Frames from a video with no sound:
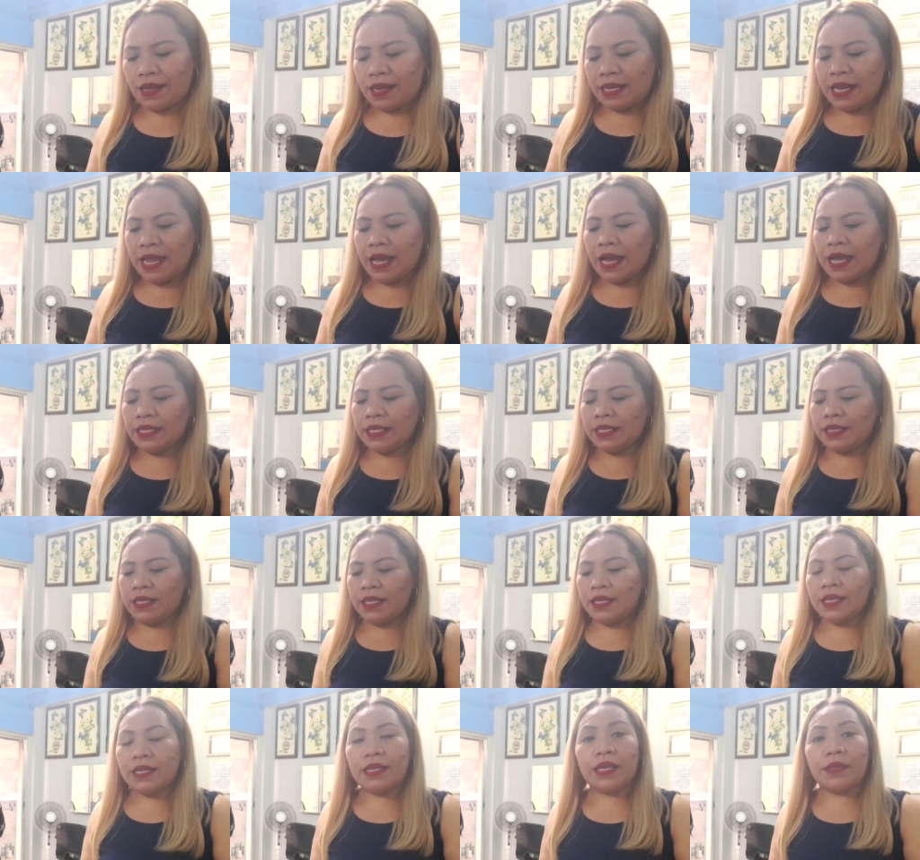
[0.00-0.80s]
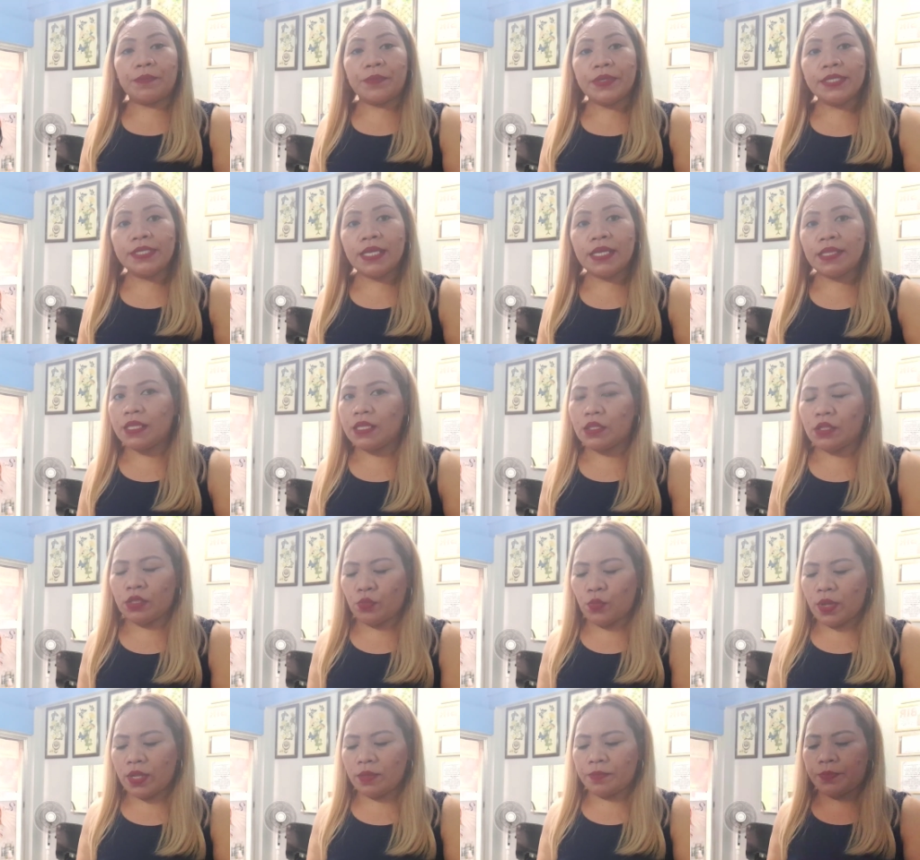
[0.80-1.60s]
Kailangan hindi na 9%, hindi
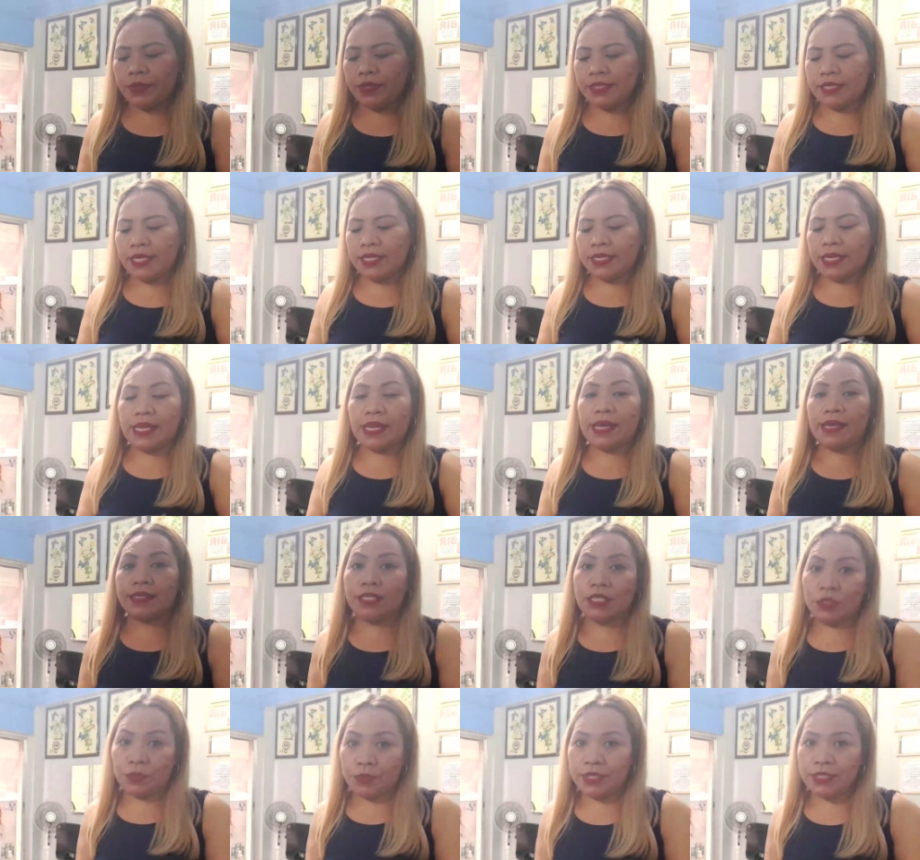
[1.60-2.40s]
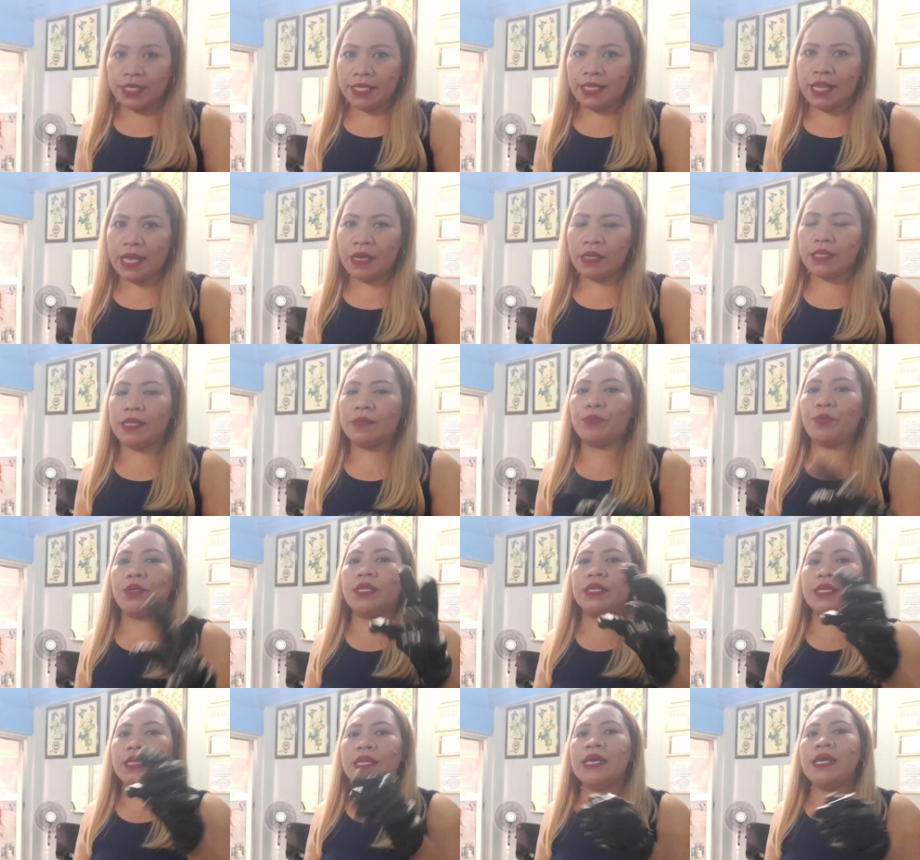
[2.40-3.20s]
12%, kailangan 6% lang din.
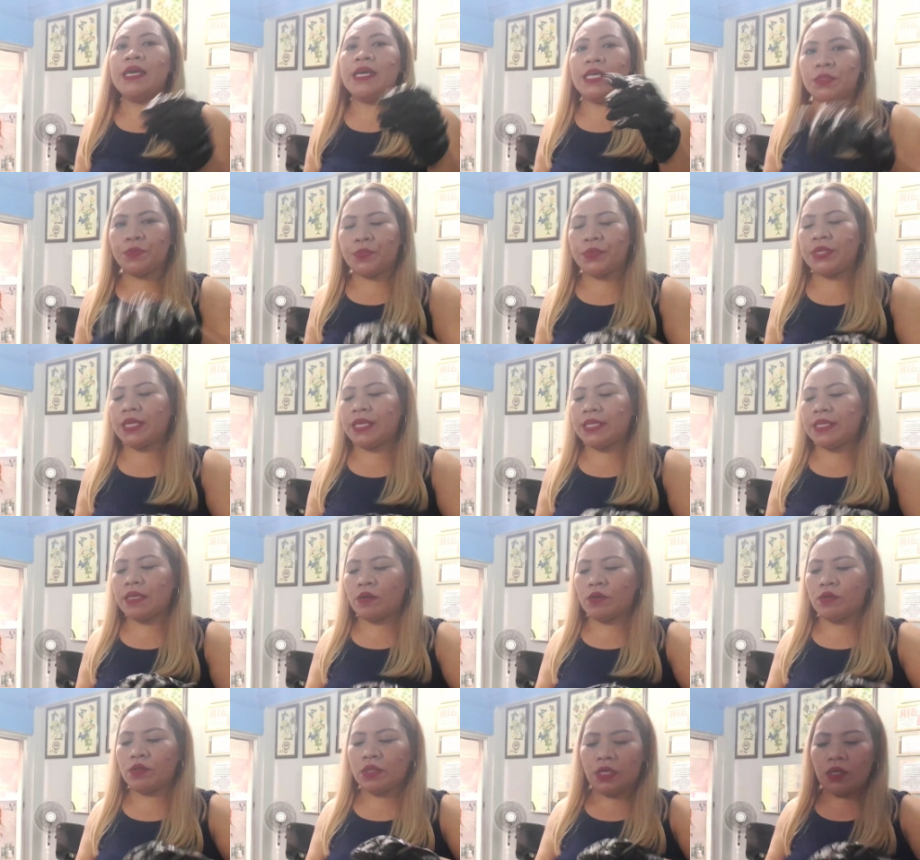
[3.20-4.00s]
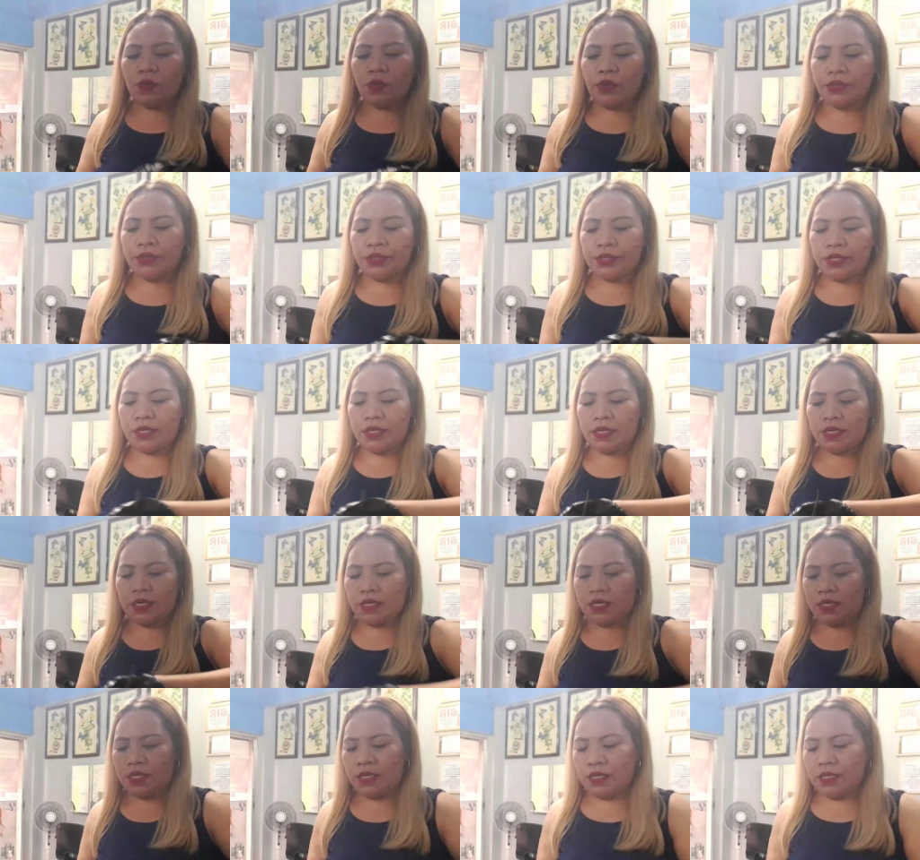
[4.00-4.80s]
Pwede rin sprinkle ng kaunting water.
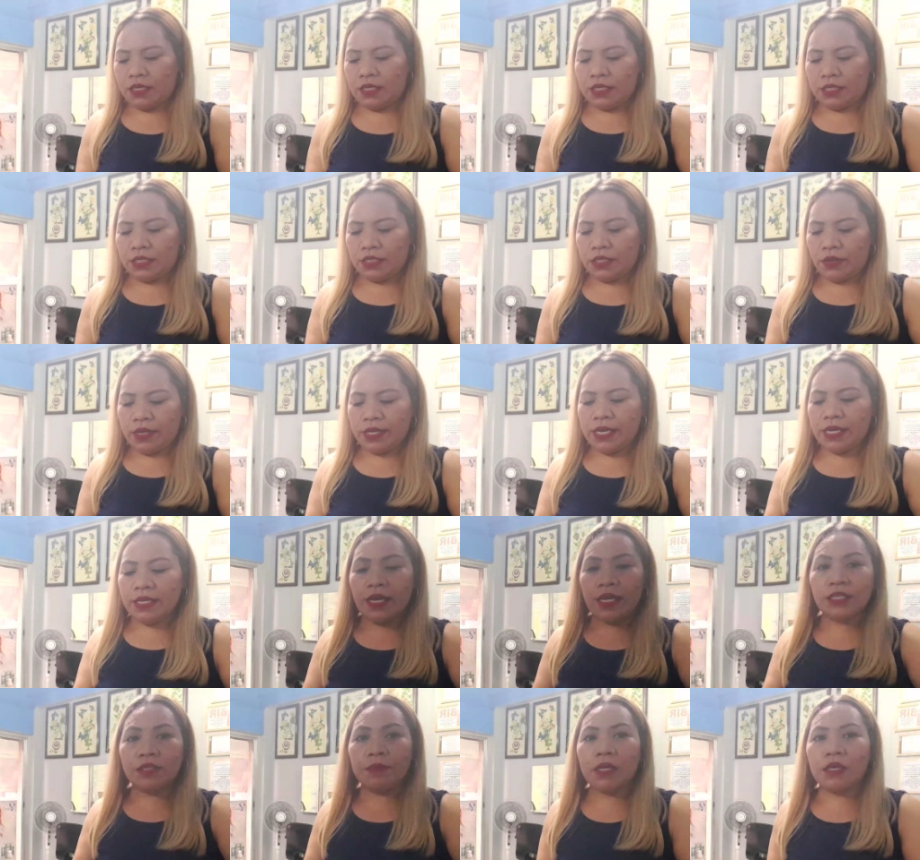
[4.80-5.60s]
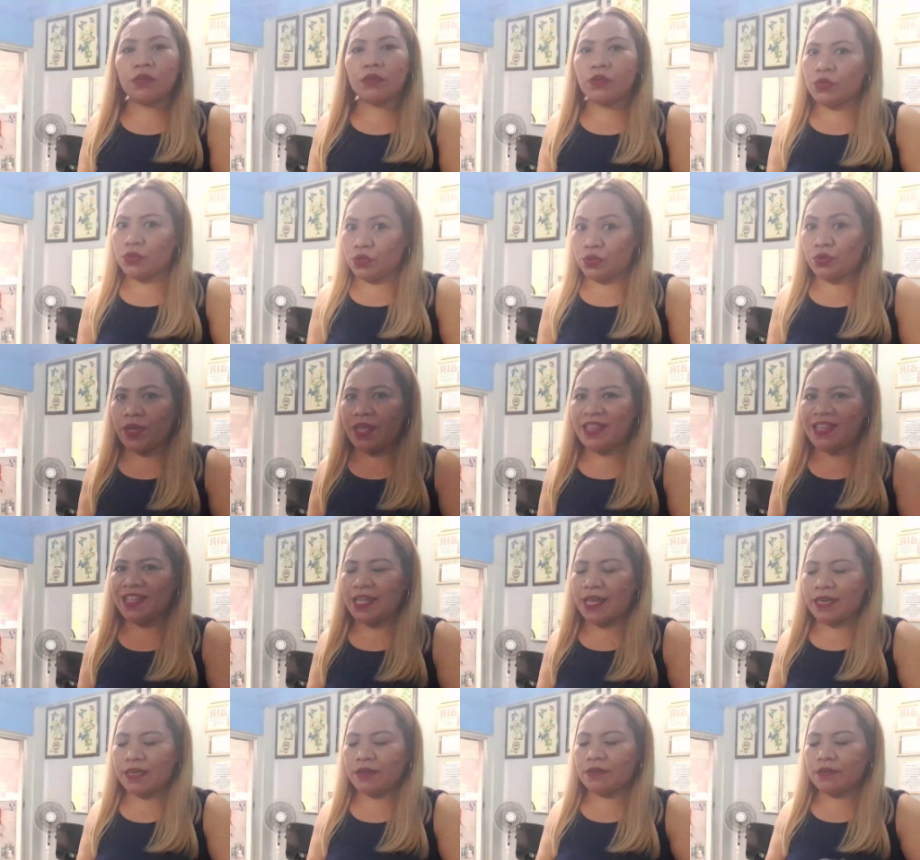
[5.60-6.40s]
So, ayan guys, mag-roots to end
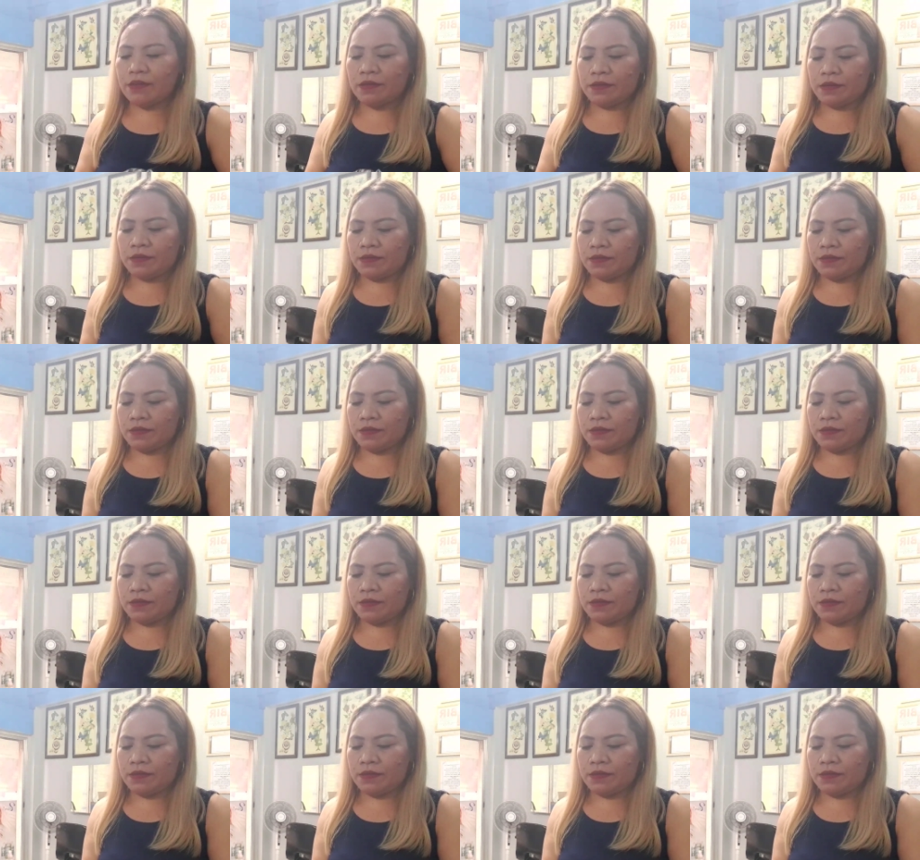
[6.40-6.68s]
na tayo.